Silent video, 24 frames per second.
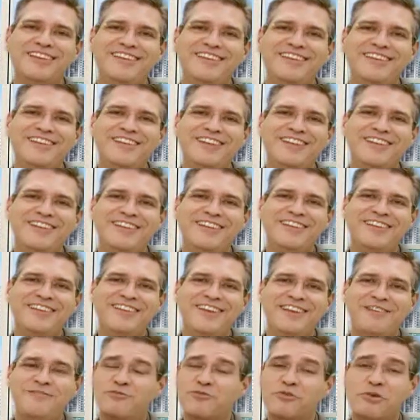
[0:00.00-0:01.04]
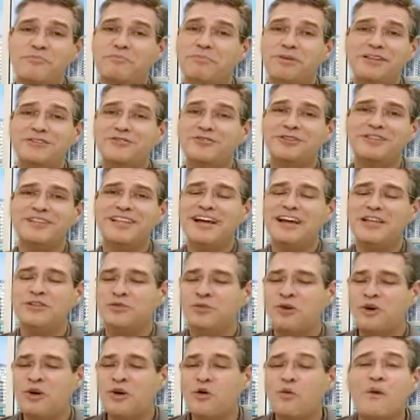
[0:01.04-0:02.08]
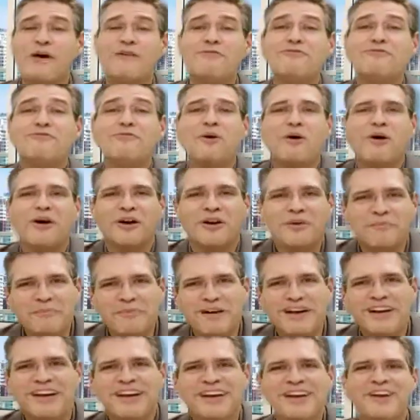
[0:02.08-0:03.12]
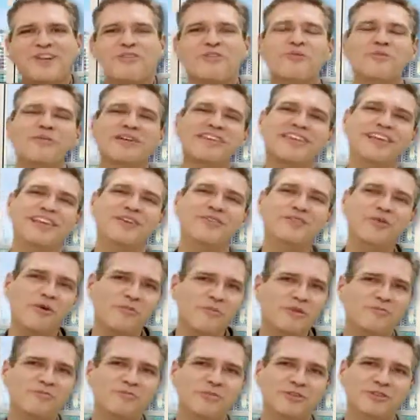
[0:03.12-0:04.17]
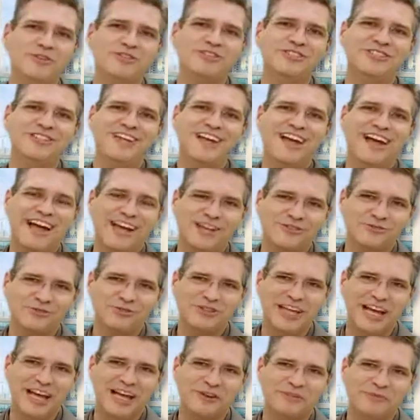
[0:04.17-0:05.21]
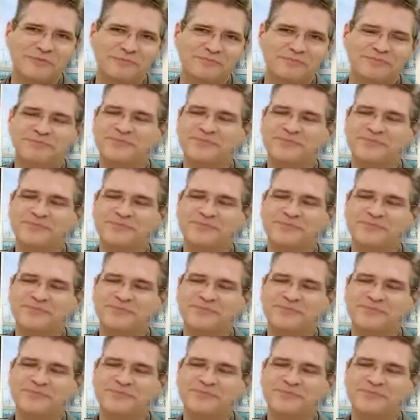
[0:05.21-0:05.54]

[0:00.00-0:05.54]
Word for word: e ele ficou impressionado com a forma como aquele homem pôde ajudá-lo.